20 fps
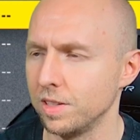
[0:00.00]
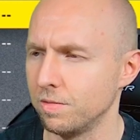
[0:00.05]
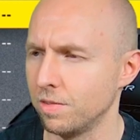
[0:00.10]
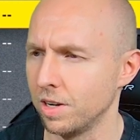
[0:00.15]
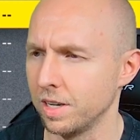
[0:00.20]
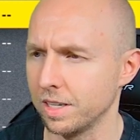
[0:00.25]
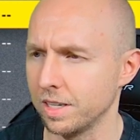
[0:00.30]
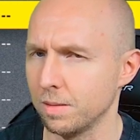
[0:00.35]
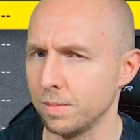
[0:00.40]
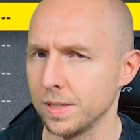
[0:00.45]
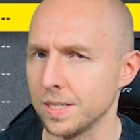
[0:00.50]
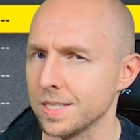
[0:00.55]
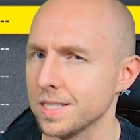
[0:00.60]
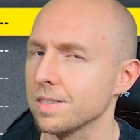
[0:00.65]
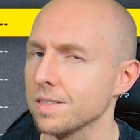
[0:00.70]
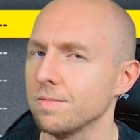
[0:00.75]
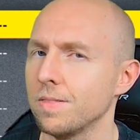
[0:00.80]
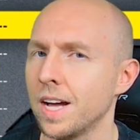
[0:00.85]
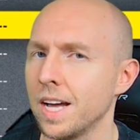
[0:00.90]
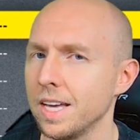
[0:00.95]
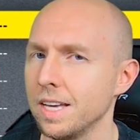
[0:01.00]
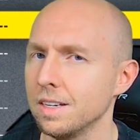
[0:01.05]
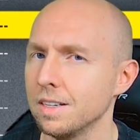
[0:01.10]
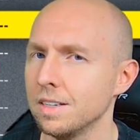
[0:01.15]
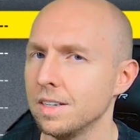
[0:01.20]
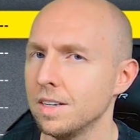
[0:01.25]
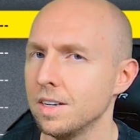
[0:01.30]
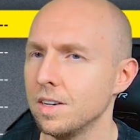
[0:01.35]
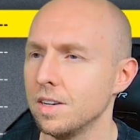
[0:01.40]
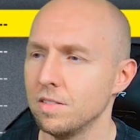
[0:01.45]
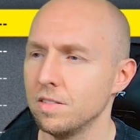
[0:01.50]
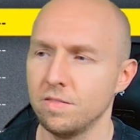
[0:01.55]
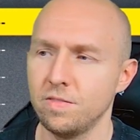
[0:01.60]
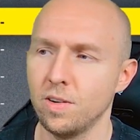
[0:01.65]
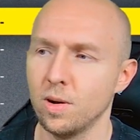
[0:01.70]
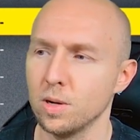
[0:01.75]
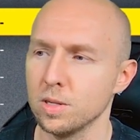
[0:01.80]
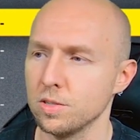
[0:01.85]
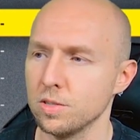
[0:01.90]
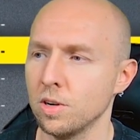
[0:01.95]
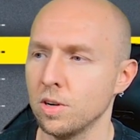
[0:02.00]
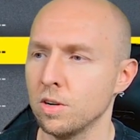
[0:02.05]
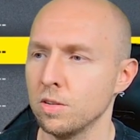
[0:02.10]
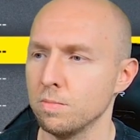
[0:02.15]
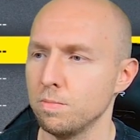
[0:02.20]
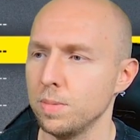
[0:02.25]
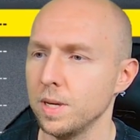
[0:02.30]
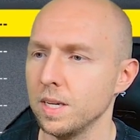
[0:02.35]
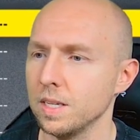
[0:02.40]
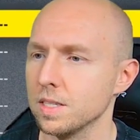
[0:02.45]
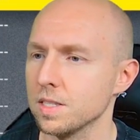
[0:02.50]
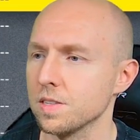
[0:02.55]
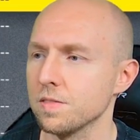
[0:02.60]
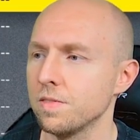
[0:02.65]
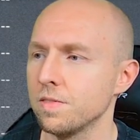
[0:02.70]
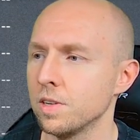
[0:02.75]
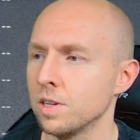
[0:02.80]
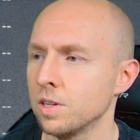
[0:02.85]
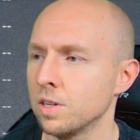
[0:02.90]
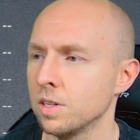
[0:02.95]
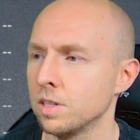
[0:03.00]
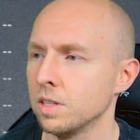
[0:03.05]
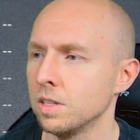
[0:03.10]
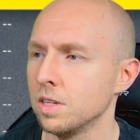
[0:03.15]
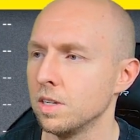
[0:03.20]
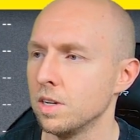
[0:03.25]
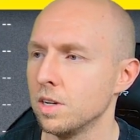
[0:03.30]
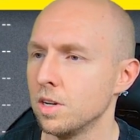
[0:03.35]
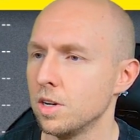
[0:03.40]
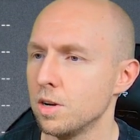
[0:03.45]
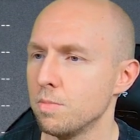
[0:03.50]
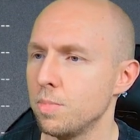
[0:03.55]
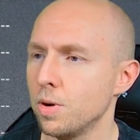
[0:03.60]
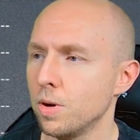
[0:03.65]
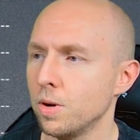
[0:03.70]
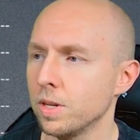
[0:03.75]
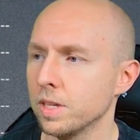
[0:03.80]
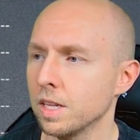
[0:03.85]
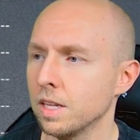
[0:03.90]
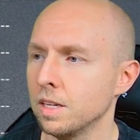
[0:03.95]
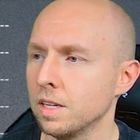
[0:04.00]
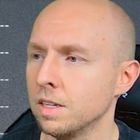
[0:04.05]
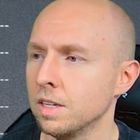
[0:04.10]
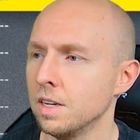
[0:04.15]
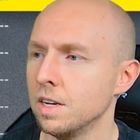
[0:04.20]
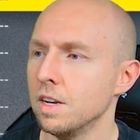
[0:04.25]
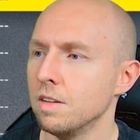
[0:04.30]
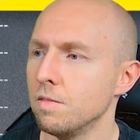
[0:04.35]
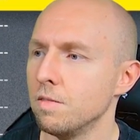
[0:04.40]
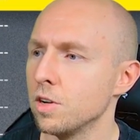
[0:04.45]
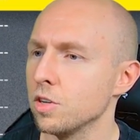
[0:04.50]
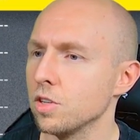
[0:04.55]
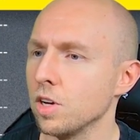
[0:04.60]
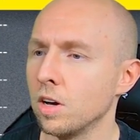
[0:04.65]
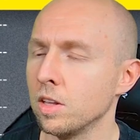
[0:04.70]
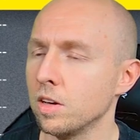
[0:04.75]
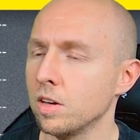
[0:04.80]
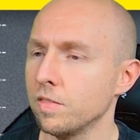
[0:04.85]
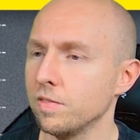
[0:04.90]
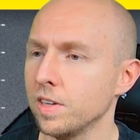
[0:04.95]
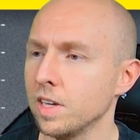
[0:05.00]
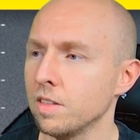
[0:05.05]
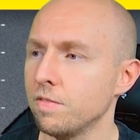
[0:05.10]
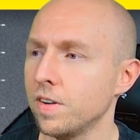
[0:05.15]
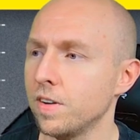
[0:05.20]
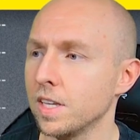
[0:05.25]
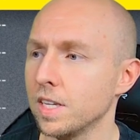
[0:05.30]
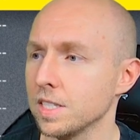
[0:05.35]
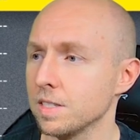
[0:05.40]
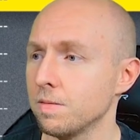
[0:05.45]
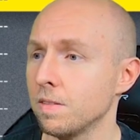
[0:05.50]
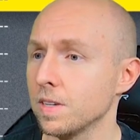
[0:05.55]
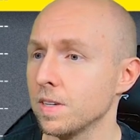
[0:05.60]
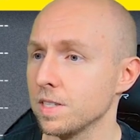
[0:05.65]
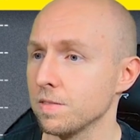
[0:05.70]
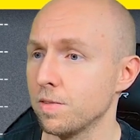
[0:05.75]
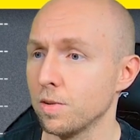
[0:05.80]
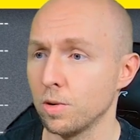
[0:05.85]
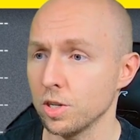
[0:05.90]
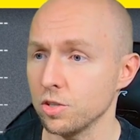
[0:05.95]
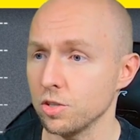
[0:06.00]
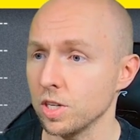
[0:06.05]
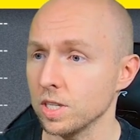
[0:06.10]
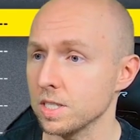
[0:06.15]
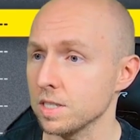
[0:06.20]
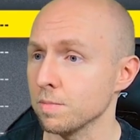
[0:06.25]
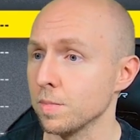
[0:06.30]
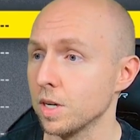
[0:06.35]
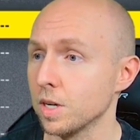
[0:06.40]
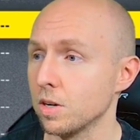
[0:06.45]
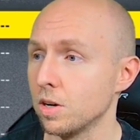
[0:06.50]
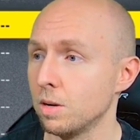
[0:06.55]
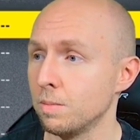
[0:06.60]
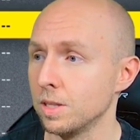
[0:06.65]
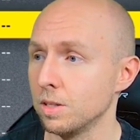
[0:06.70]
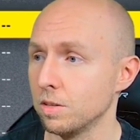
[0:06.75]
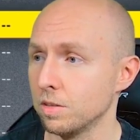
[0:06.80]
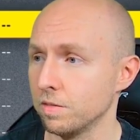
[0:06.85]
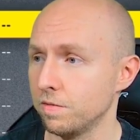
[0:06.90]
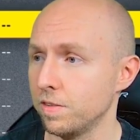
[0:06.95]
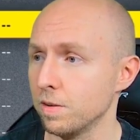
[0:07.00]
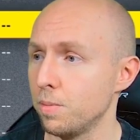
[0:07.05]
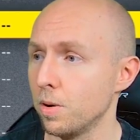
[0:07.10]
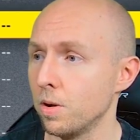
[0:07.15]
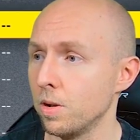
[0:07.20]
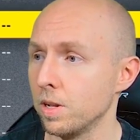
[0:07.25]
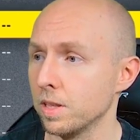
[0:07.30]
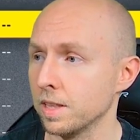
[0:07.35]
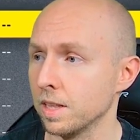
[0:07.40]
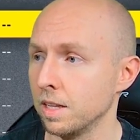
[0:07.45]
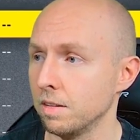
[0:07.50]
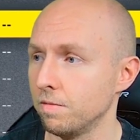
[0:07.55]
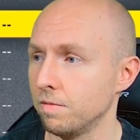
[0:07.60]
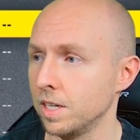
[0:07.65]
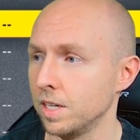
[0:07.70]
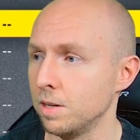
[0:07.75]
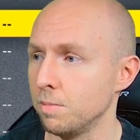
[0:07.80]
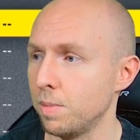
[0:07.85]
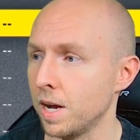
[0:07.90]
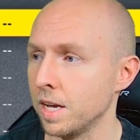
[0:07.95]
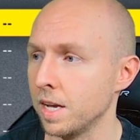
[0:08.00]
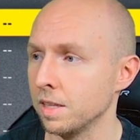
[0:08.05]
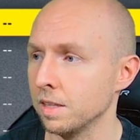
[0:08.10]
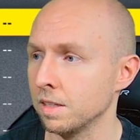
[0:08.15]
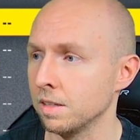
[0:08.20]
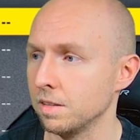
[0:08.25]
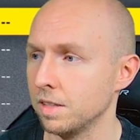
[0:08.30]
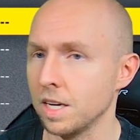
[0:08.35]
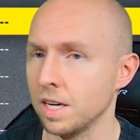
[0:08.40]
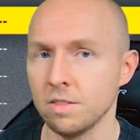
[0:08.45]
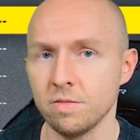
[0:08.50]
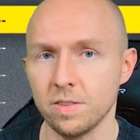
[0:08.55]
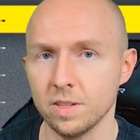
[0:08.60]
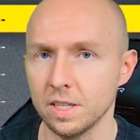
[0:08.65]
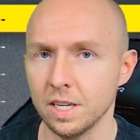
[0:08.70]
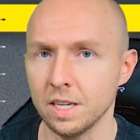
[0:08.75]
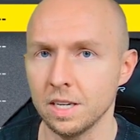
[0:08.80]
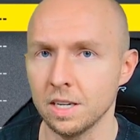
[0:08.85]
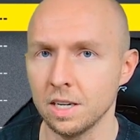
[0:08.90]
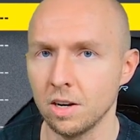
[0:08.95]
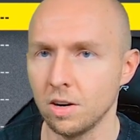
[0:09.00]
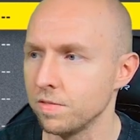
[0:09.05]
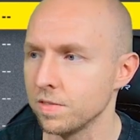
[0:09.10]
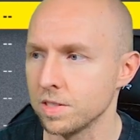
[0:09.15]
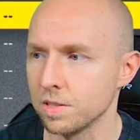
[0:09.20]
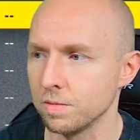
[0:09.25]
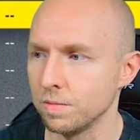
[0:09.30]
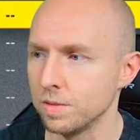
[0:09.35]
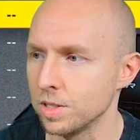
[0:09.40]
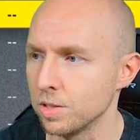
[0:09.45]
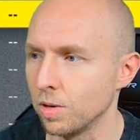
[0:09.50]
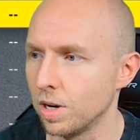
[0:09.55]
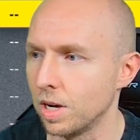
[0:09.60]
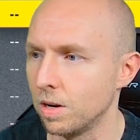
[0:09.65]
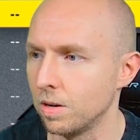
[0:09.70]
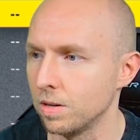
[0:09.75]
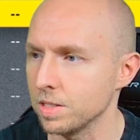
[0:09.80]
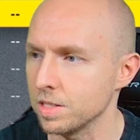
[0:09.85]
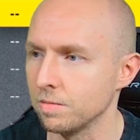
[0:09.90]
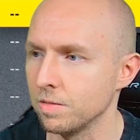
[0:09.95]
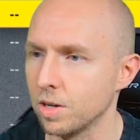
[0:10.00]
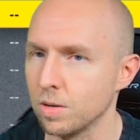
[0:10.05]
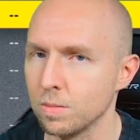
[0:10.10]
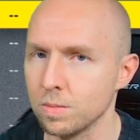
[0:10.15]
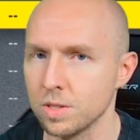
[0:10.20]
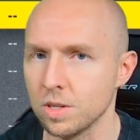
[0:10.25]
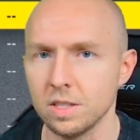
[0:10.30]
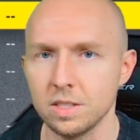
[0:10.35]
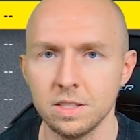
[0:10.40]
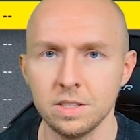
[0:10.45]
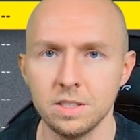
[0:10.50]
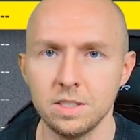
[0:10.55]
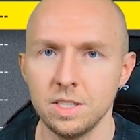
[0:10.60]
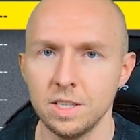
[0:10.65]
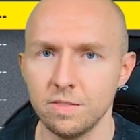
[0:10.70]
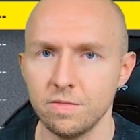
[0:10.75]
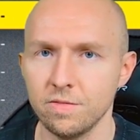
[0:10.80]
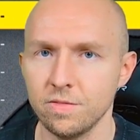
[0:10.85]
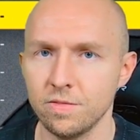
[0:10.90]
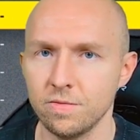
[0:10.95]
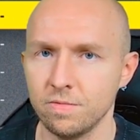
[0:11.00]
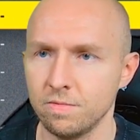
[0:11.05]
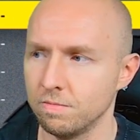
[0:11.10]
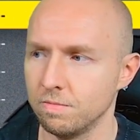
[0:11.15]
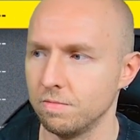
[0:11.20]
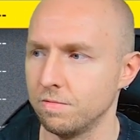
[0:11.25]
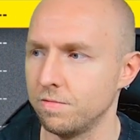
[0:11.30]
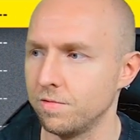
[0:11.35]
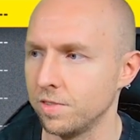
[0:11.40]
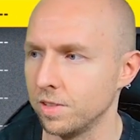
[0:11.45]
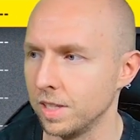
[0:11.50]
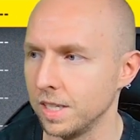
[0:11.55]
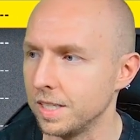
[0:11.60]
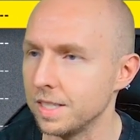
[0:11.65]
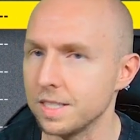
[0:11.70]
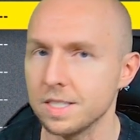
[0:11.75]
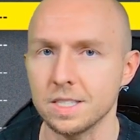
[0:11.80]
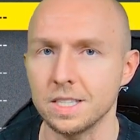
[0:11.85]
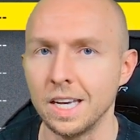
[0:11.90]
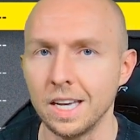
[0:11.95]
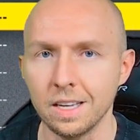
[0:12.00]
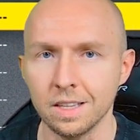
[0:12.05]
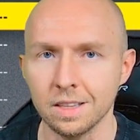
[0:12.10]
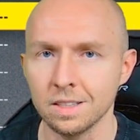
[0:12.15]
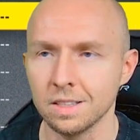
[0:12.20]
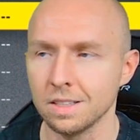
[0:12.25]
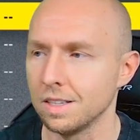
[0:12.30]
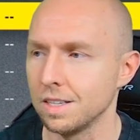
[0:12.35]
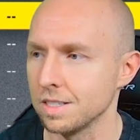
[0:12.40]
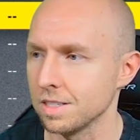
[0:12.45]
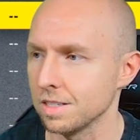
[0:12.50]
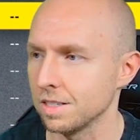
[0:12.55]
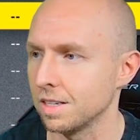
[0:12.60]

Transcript: Die wollen, glaube ich, zwei First-Round-Picks für Pöltl. Wir schauen auf jeden Fall, dass wir was für Richardson bekommen und für Pöltl, weil die beiden, deren Verträge laufen sowieso aus und warum sollten die für nichts gehen? Also